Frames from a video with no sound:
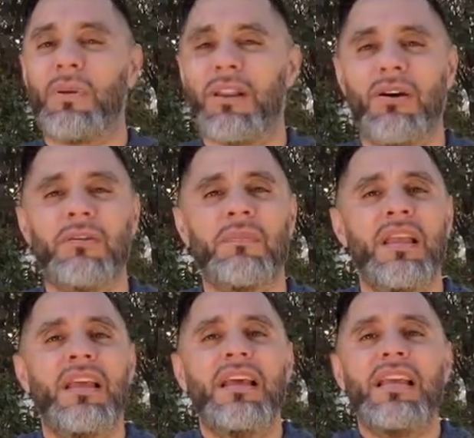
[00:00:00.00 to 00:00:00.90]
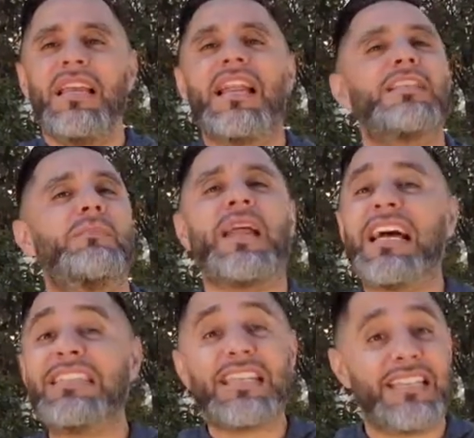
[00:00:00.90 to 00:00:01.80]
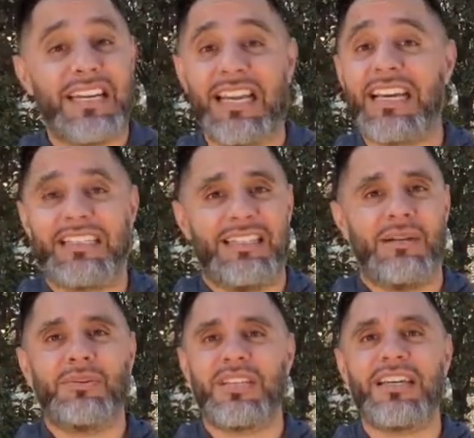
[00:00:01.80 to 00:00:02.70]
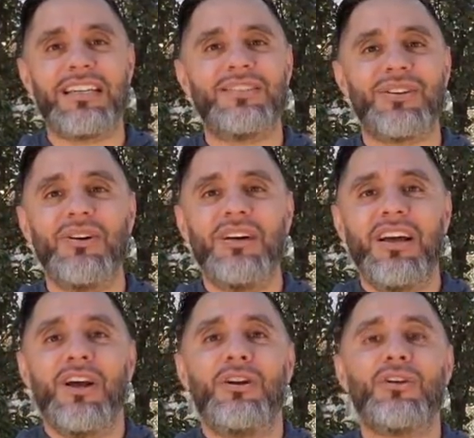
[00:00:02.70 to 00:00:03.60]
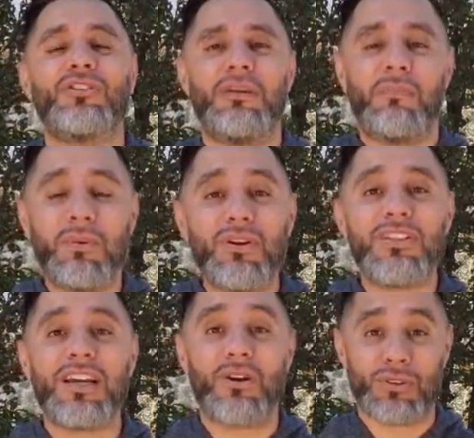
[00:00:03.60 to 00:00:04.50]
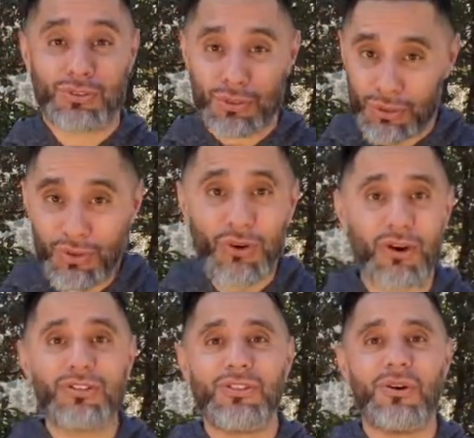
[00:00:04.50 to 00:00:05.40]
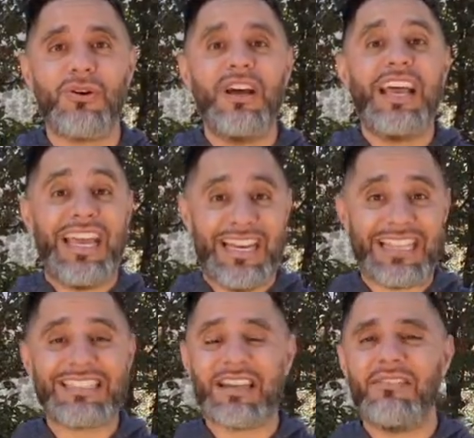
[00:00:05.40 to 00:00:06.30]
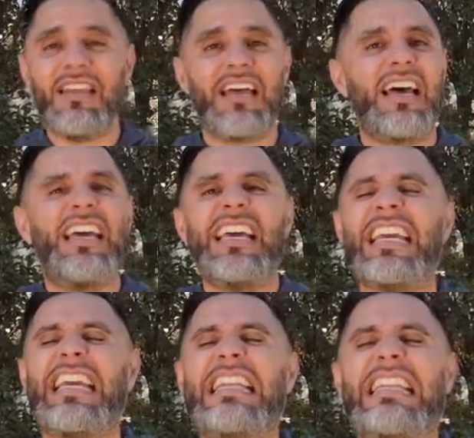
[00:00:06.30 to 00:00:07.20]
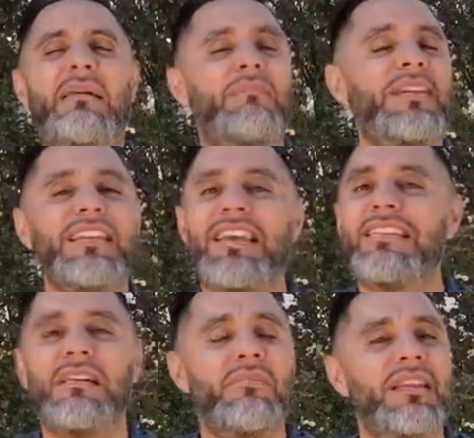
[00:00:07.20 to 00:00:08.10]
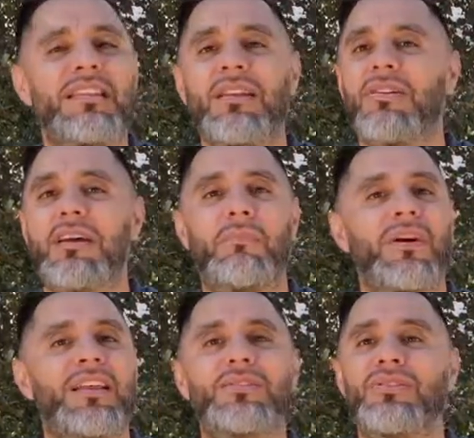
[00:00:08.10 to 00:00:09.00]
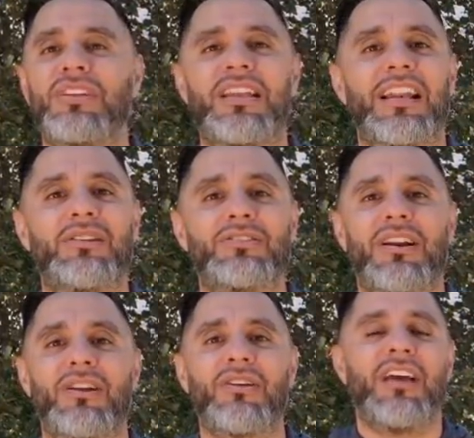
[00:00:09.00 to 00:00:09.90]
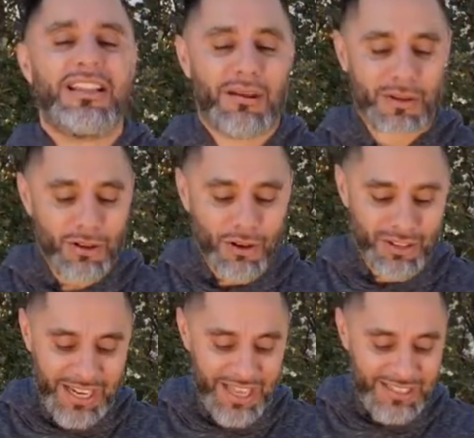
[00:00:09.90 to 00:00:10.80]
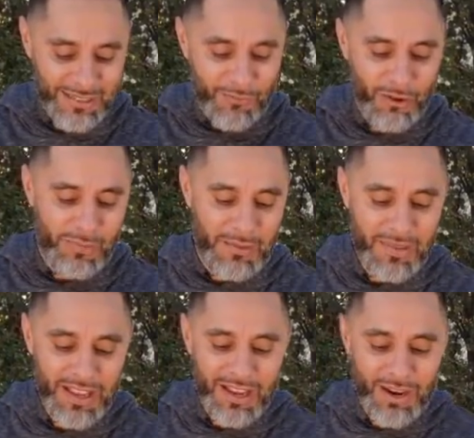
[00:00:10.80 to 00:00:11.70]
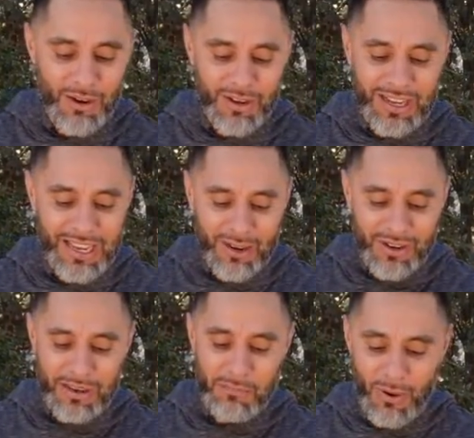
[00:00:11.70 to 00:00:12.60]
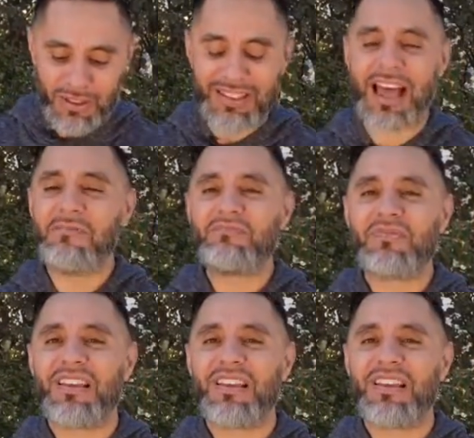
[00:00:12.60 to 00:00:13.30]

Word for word: perdón, y la esperanza eterna que tenemos en Cristo nos impulse con su gozo en esta vida, independientemente de lo que pueda suceder a nuestro alrededor. Tal vez yo lo diría de esta forma, lo que, lo que importa